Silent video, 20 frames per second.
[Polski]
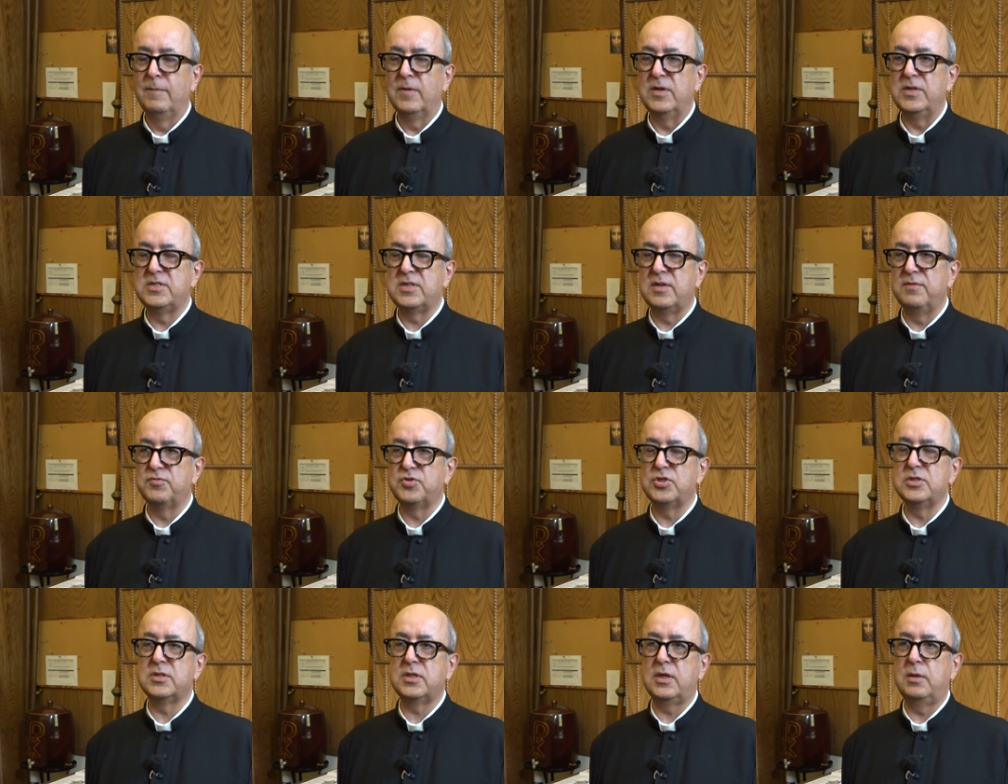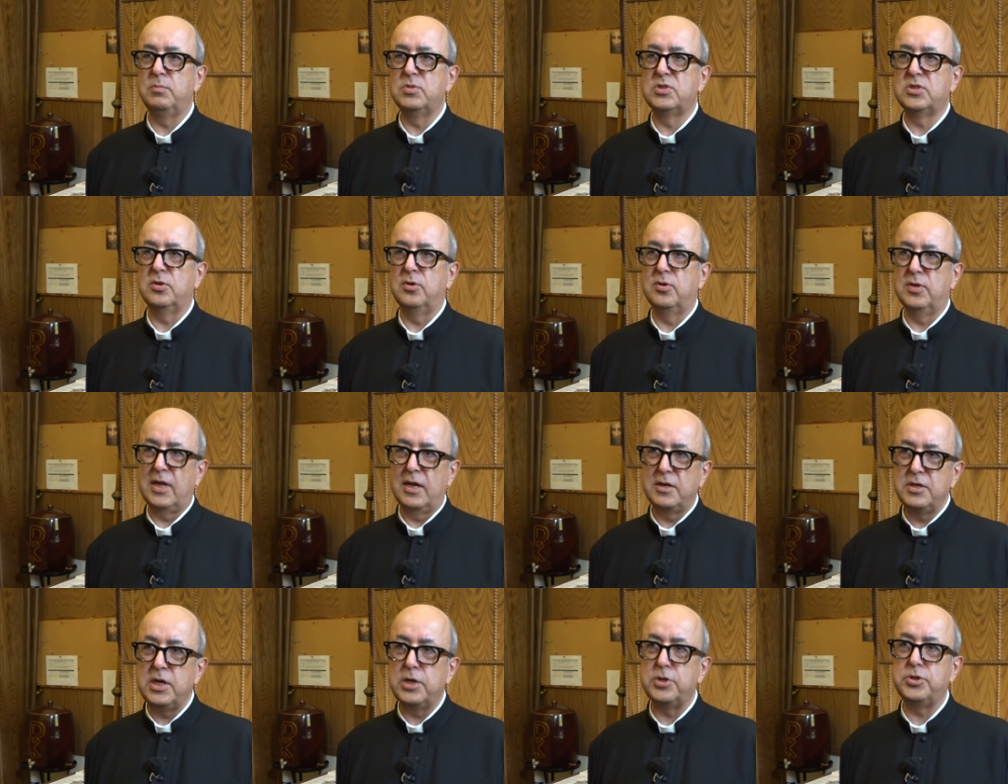no i z tym wszystkim, co
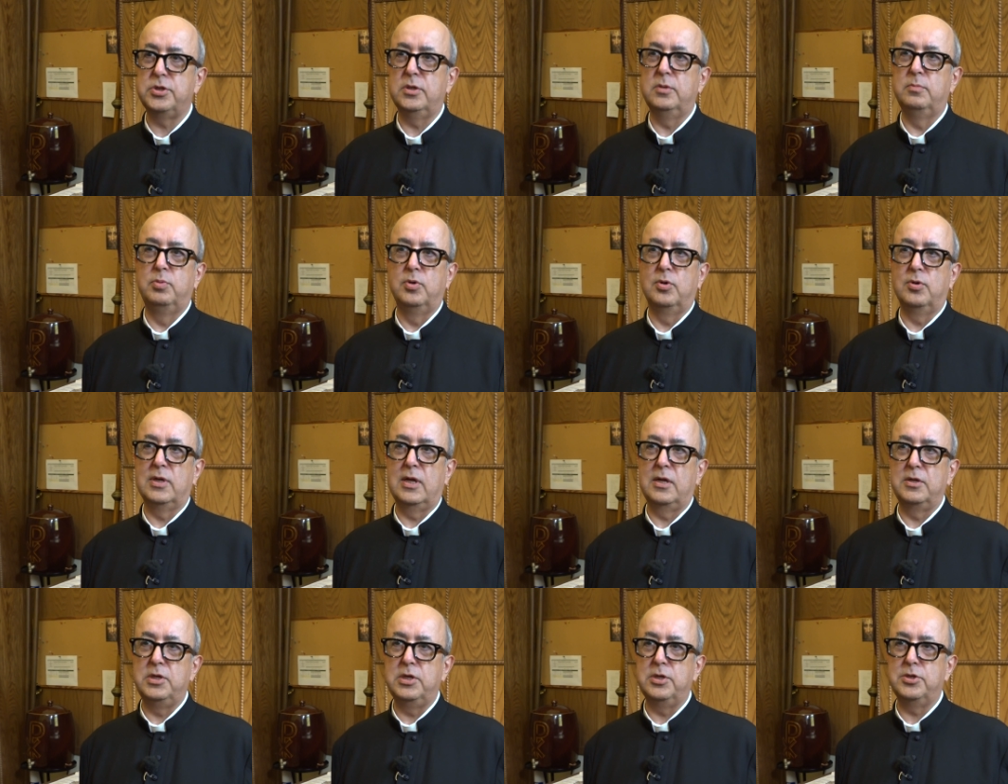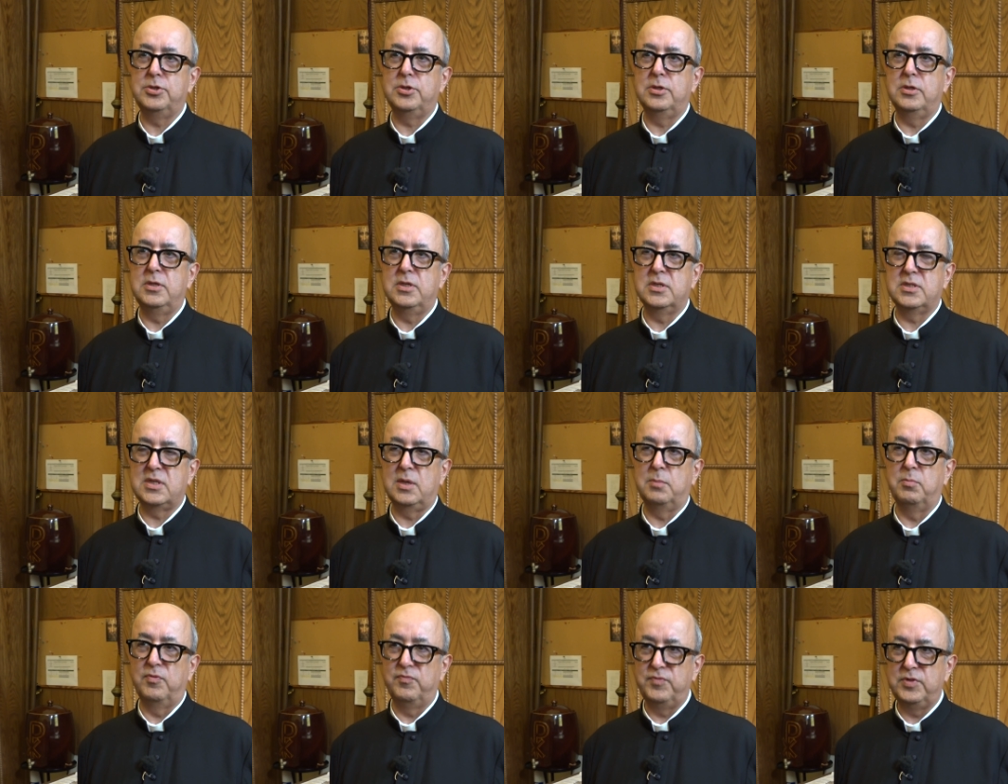ona niesie, bo ona niesie
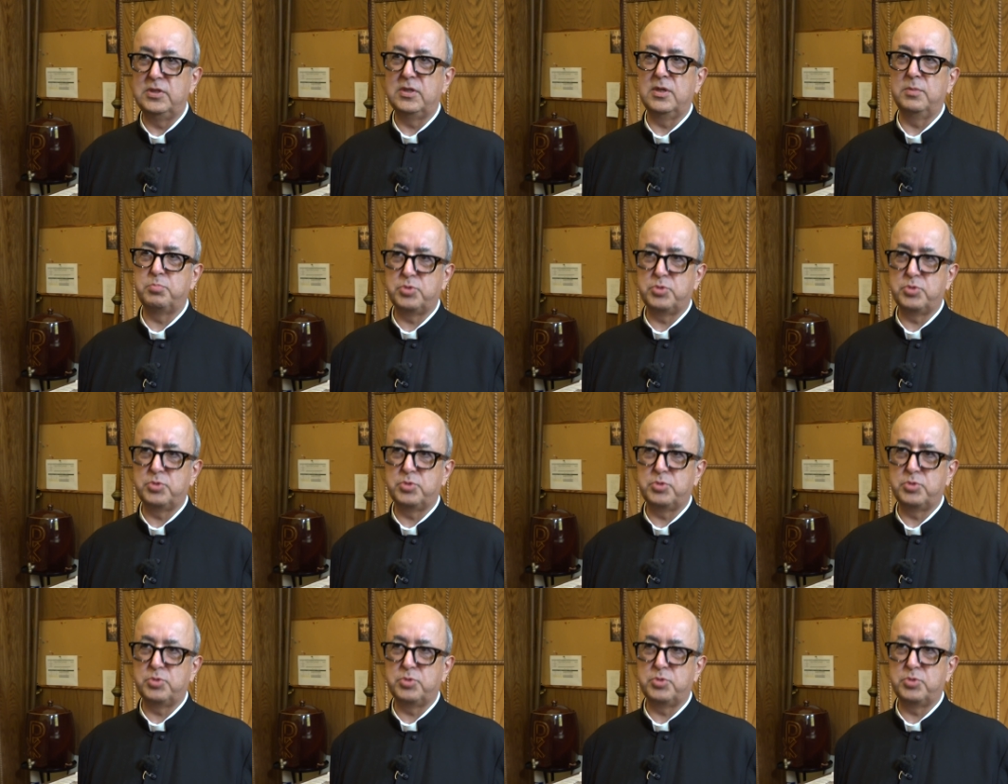niesamowite